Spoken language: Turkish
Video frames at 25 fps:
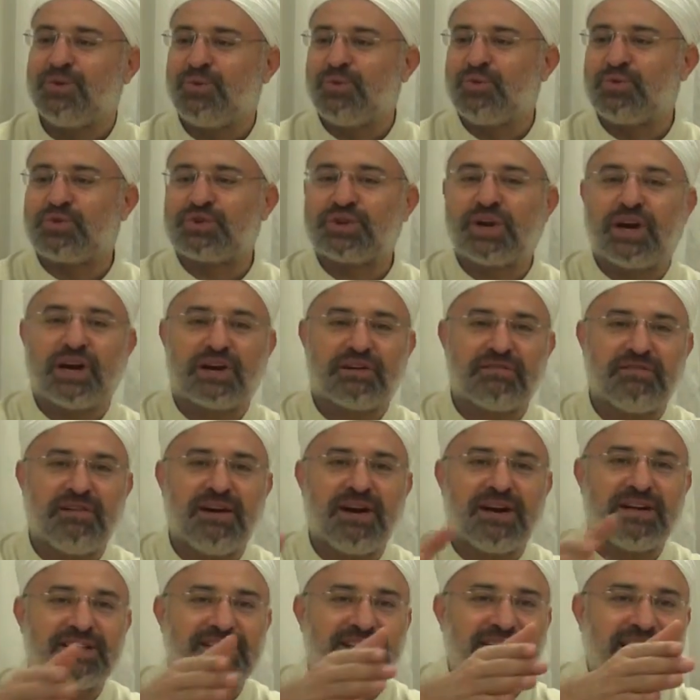Uçak
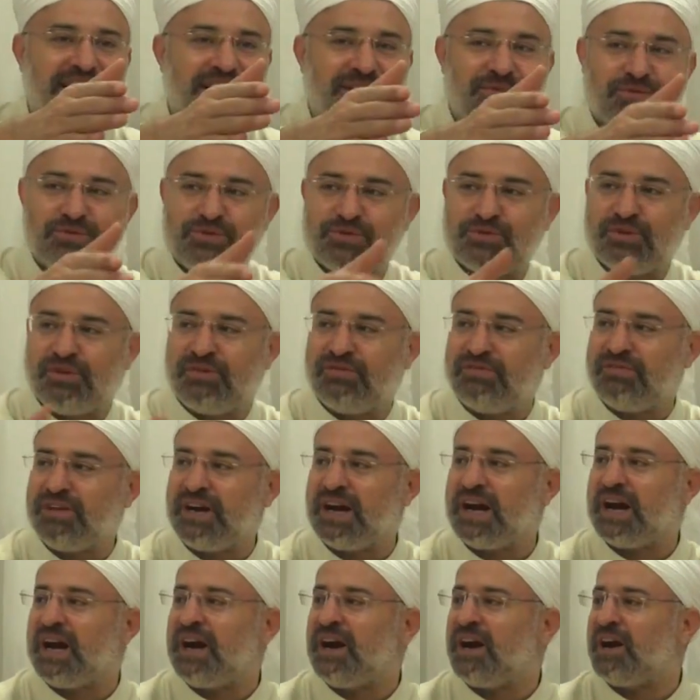var, televizyon
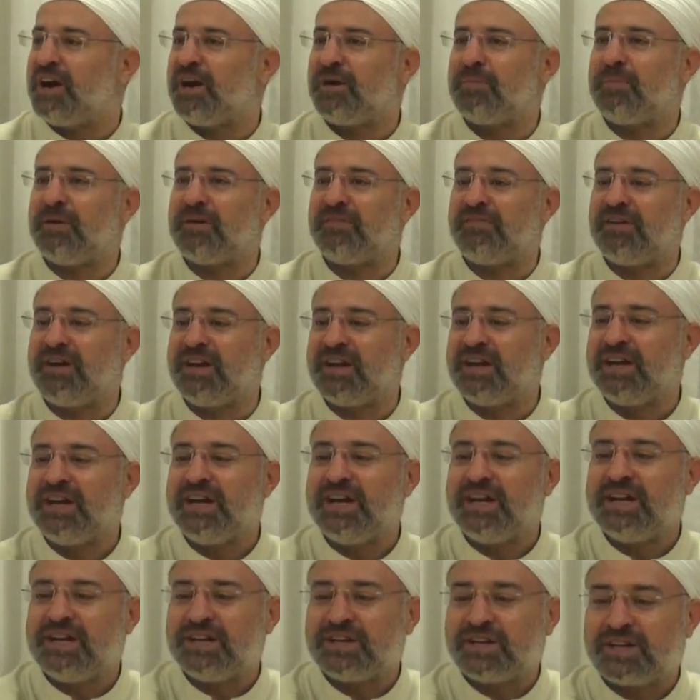var, araba var,
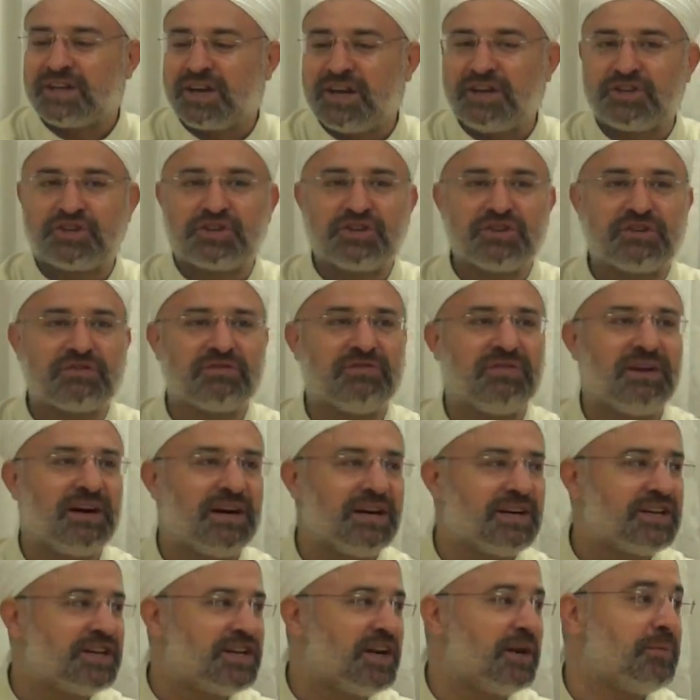kaşık
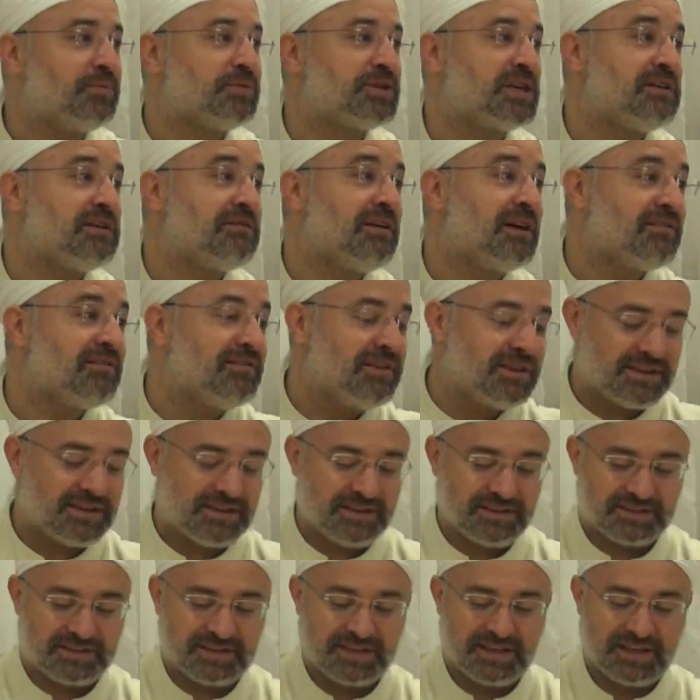var, kepçe var ve
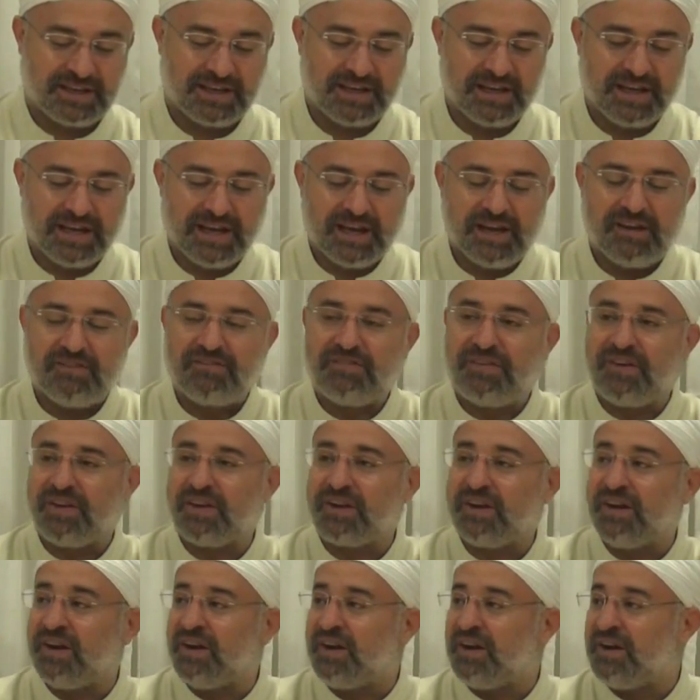keza.
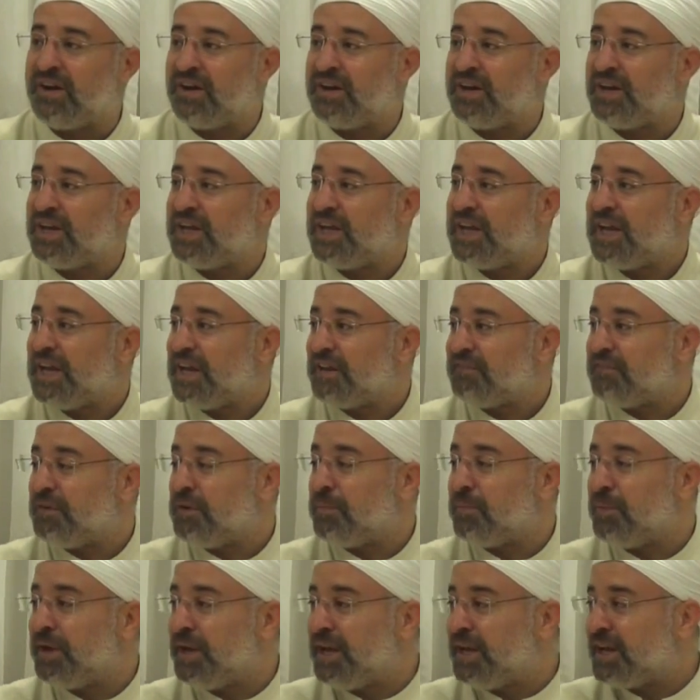Fegal,
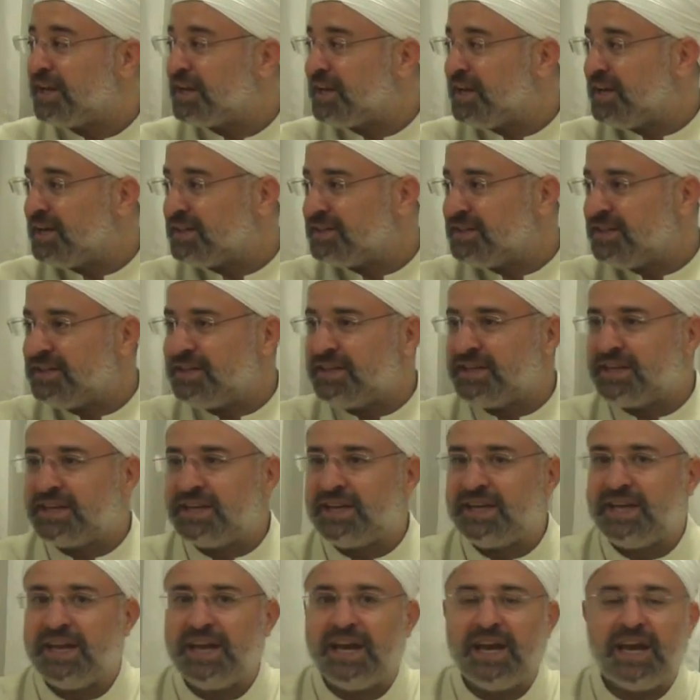ve melekler dedi
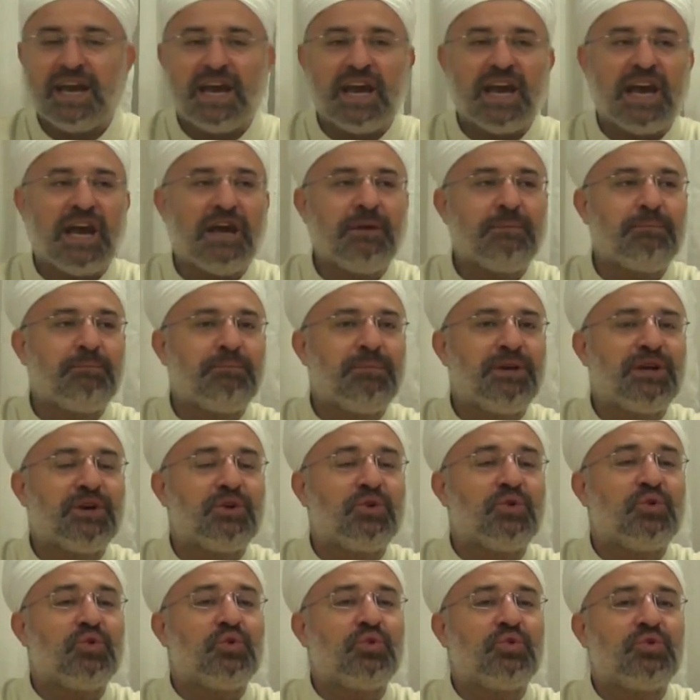ki
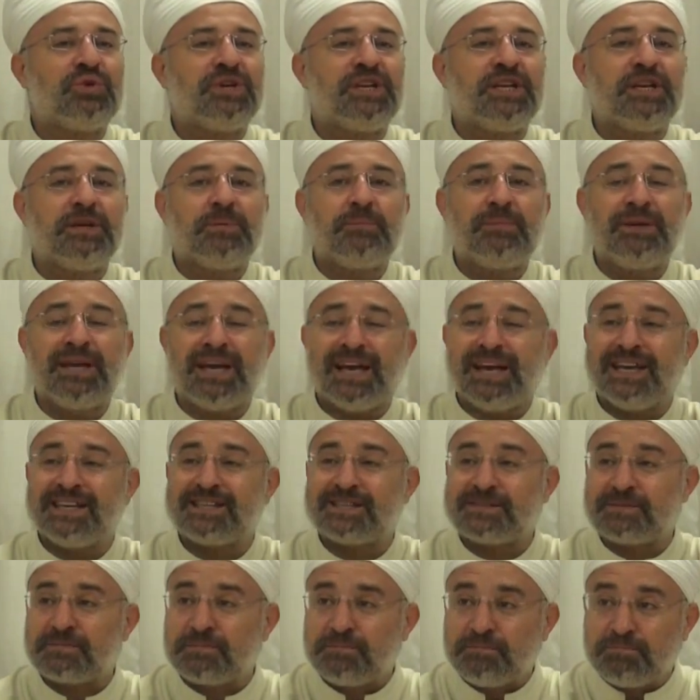enbiuni bi
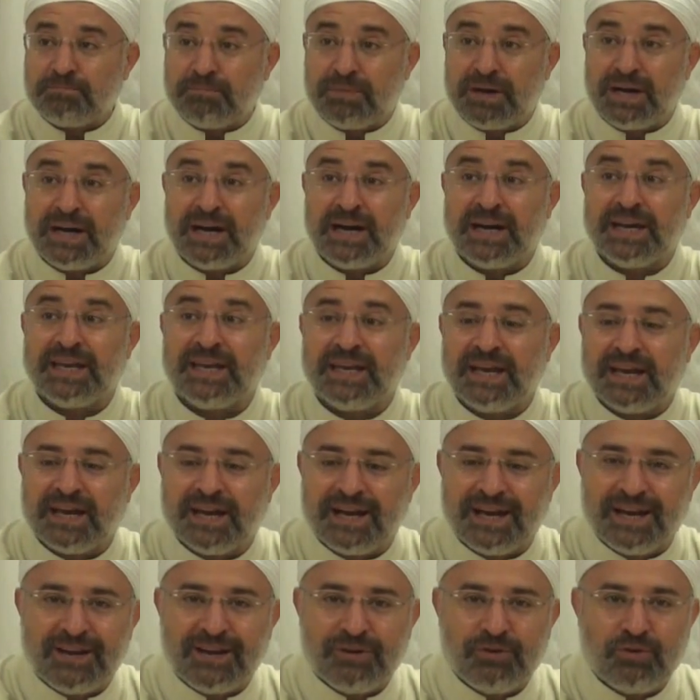esmai
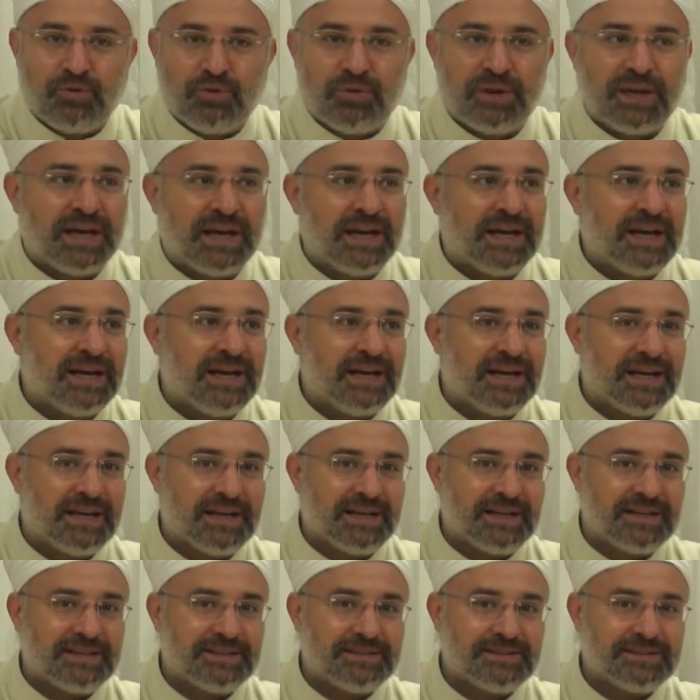haula.
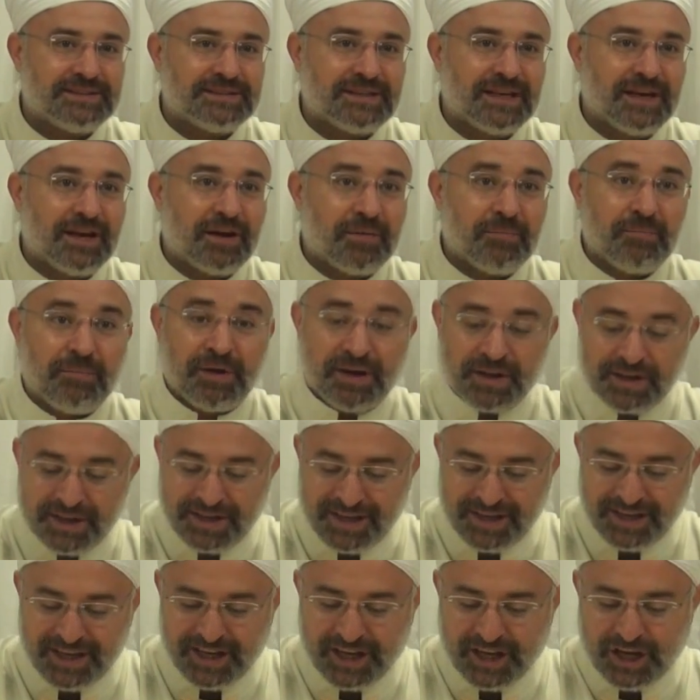
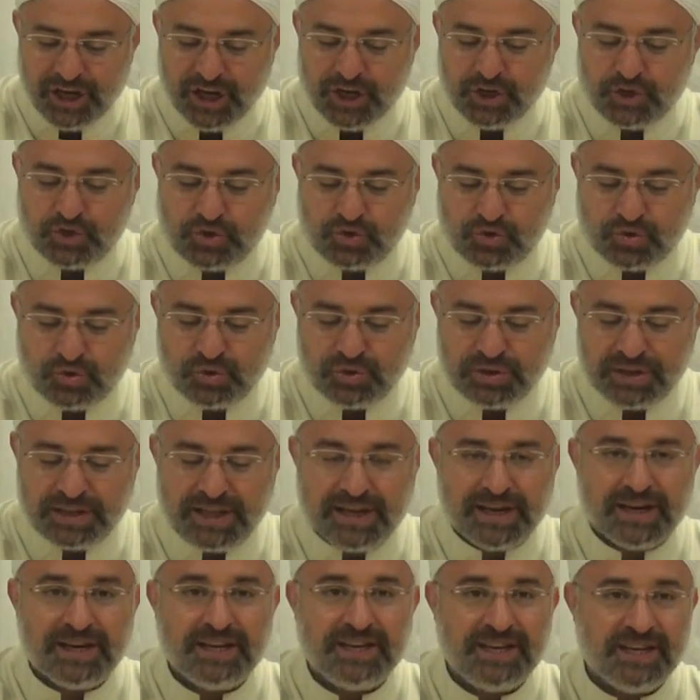Bana
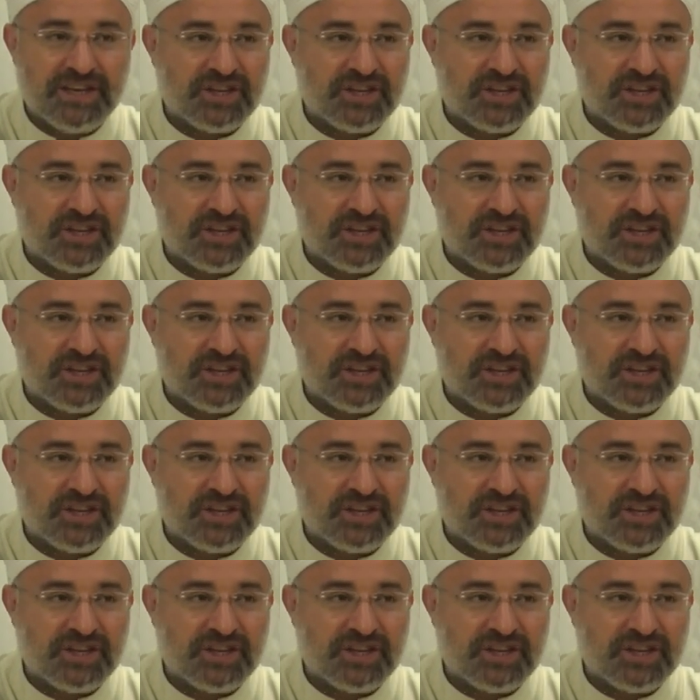şunların